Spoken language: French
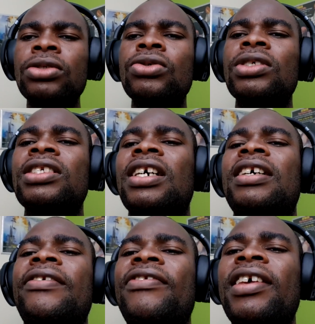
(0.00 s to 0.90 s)
de
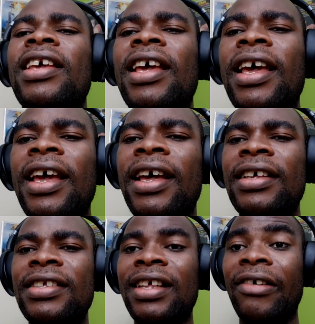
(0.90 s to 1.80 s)
sacrifier
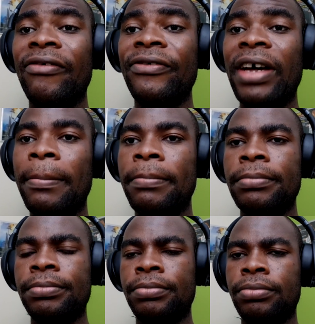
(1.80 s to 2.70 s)
sa femme
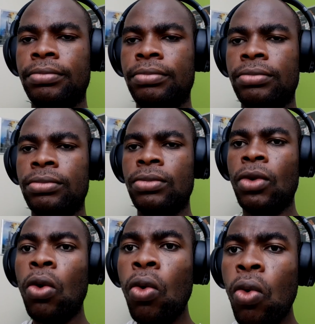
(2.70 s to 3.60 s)

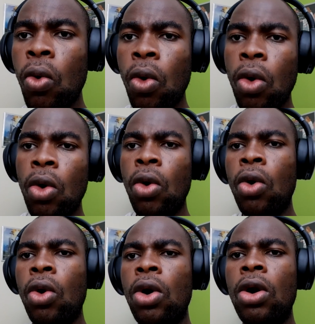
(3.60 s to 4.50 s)
ou
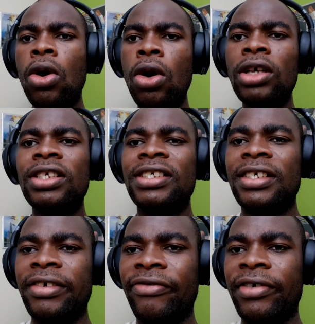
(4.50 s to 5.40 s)
l'un de
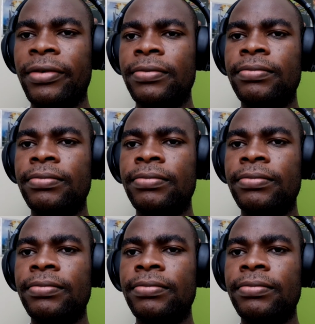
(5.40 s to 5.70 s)
ses enfants.